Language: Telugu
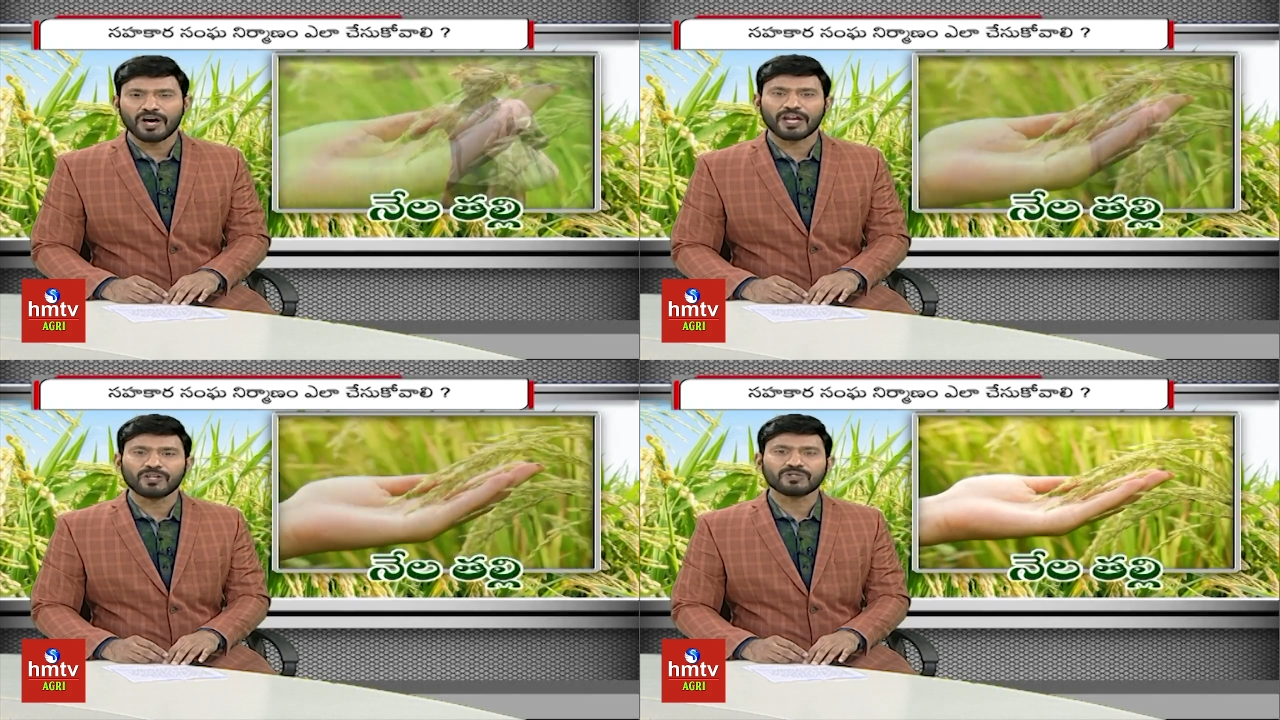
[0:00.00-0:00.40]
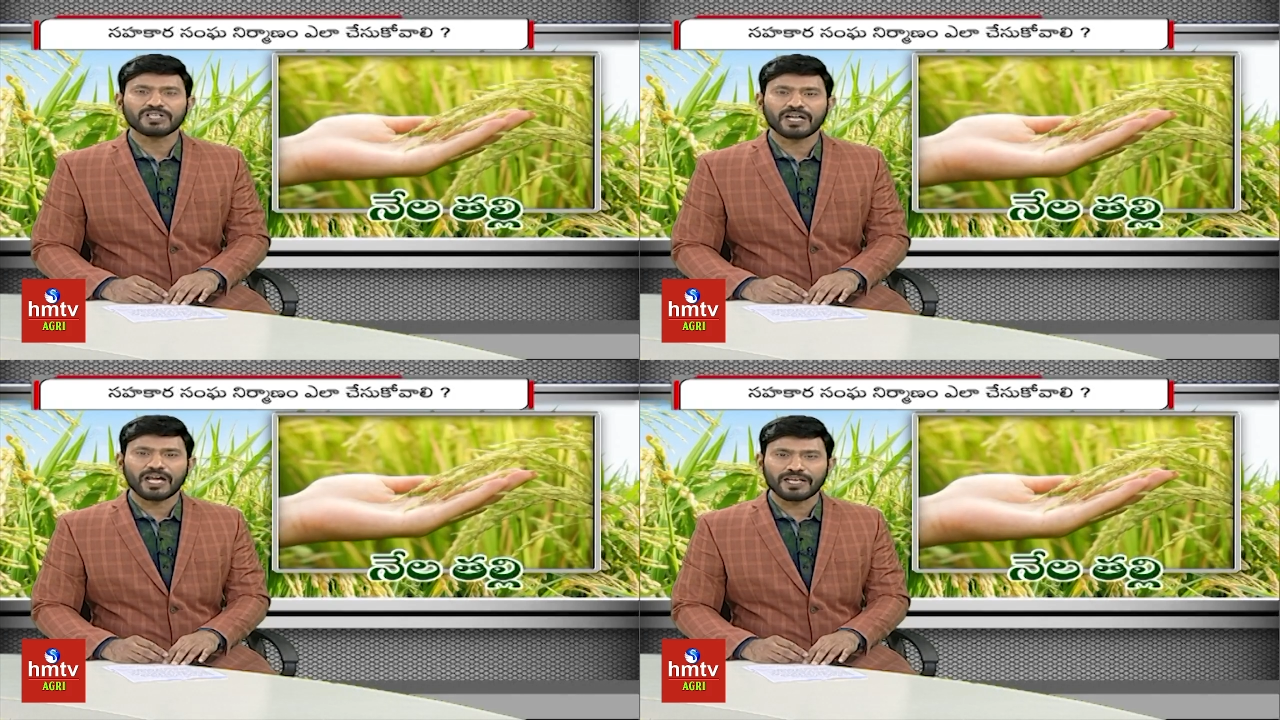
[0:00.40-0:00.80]
రైతు
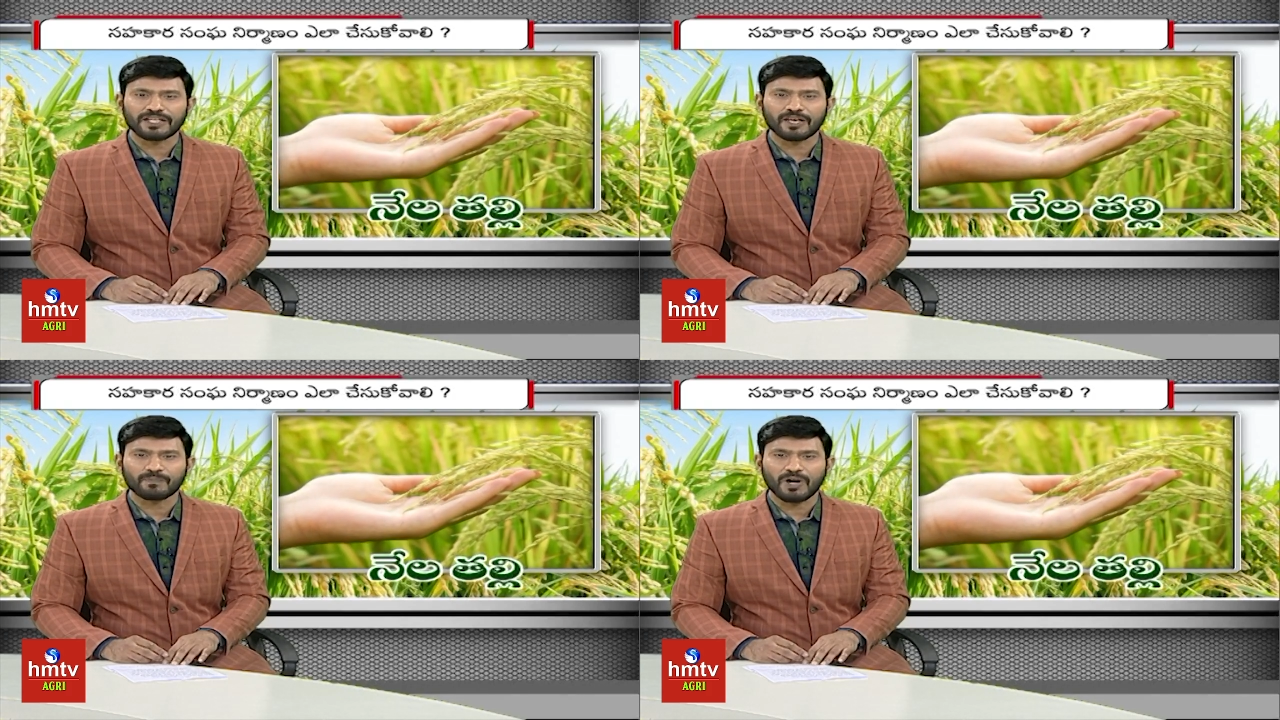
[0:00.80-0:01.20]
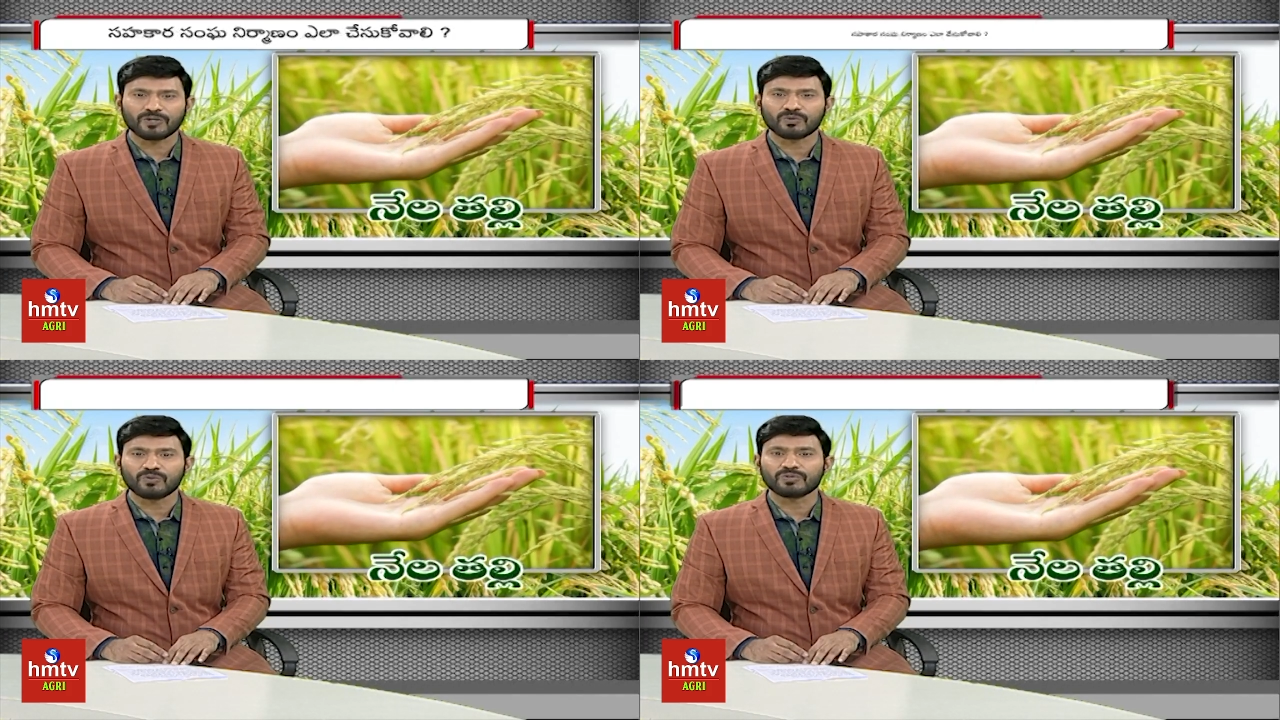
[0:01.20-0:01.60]
సంఘాల
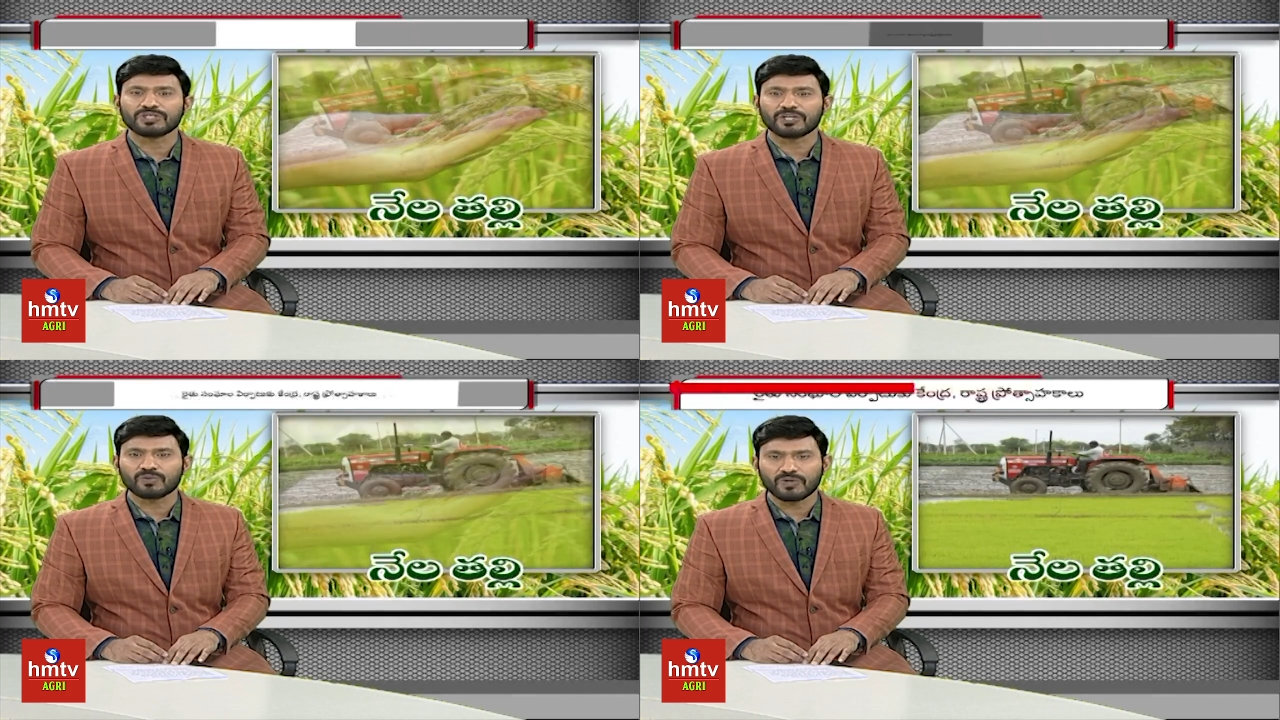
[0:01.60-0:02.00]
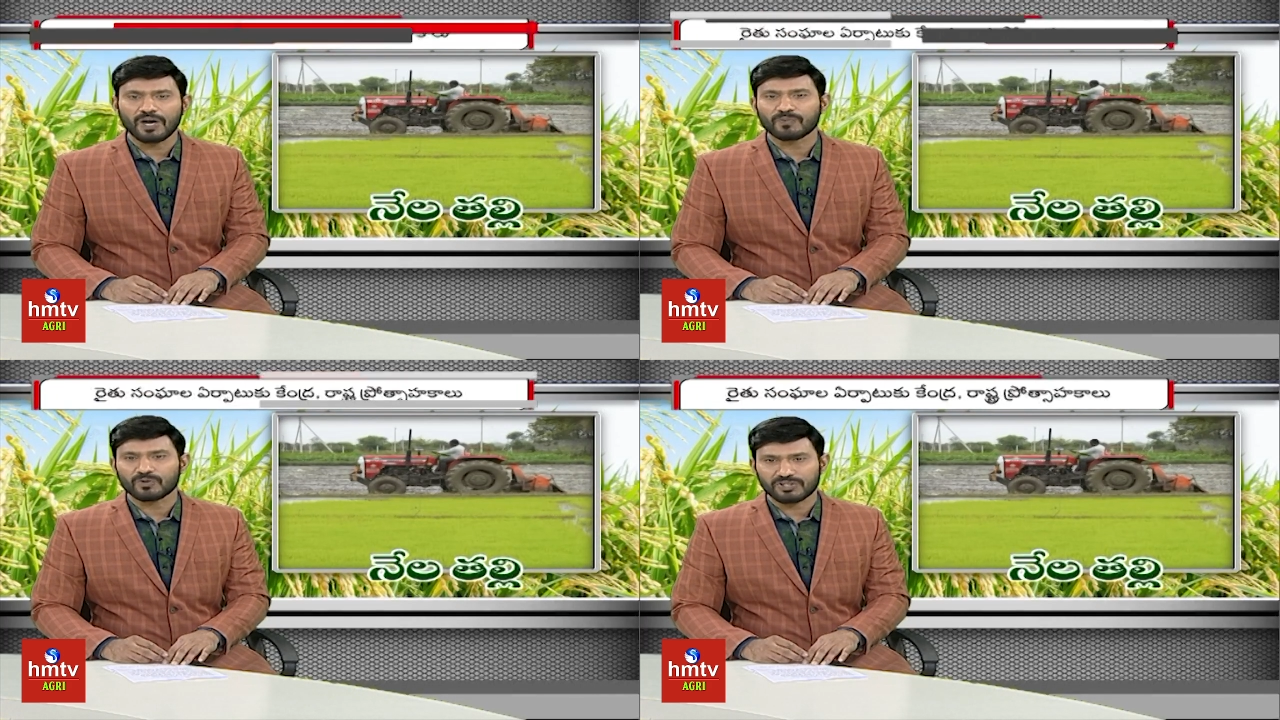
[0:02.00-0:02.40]
ఏర్పాటును
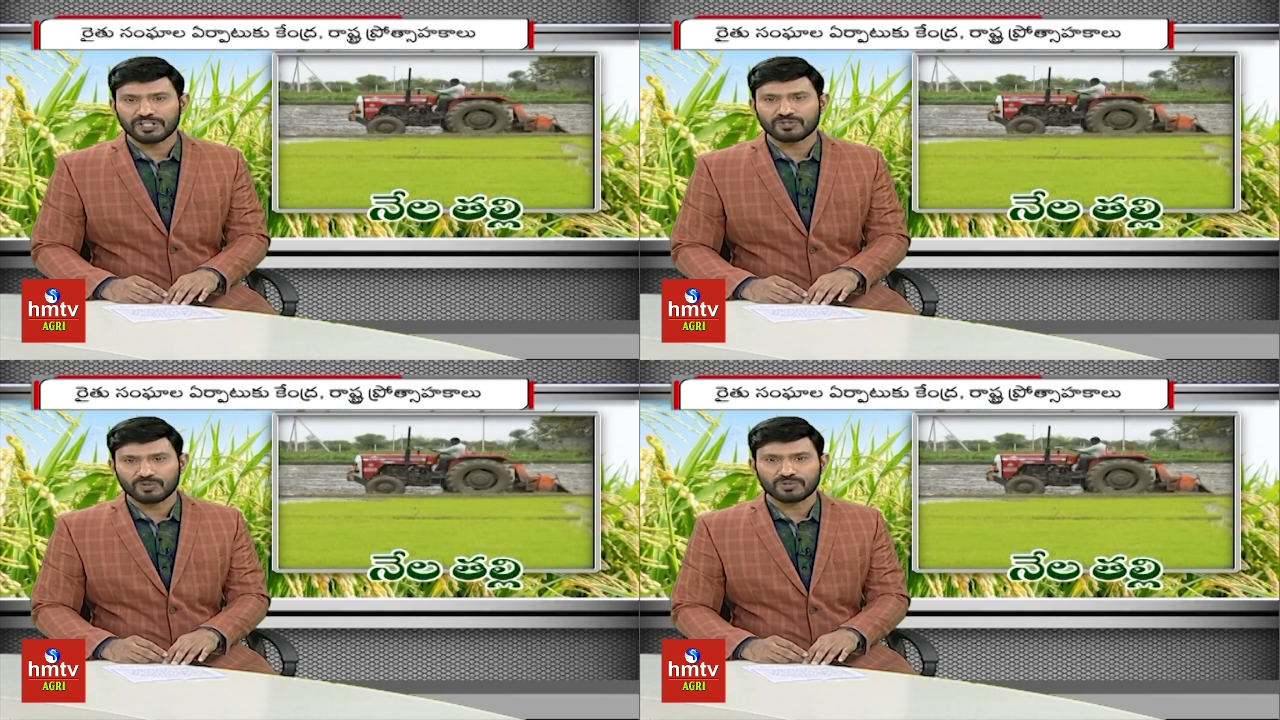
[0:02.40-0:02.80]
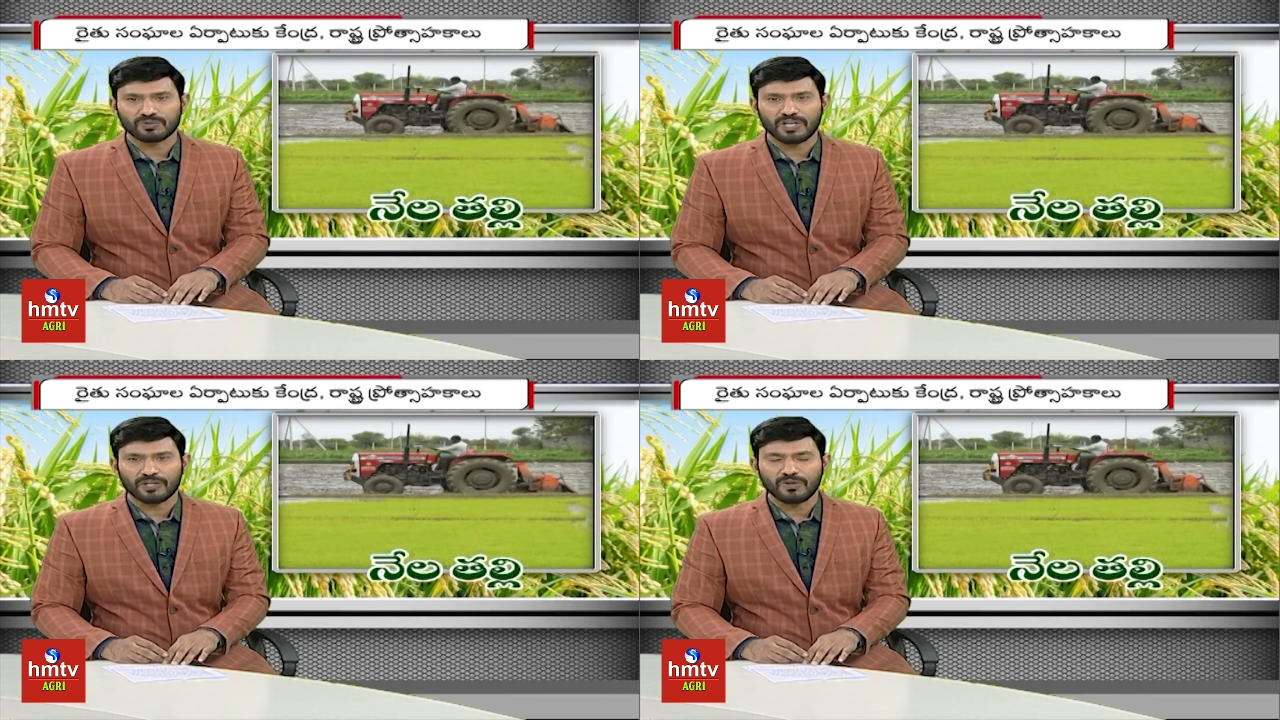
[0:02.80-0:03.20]
ఎక్కువగా ప్రోత్సహిస్తూ
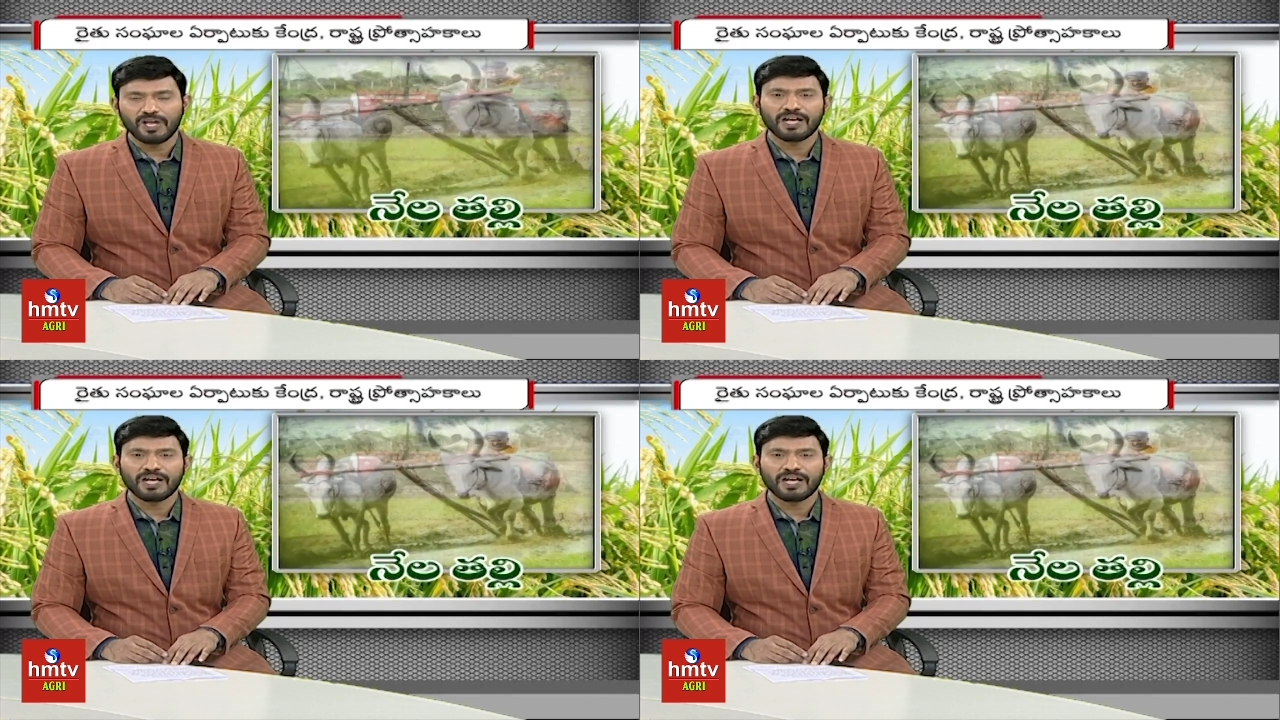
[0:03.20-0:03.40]
వస్తున్నారు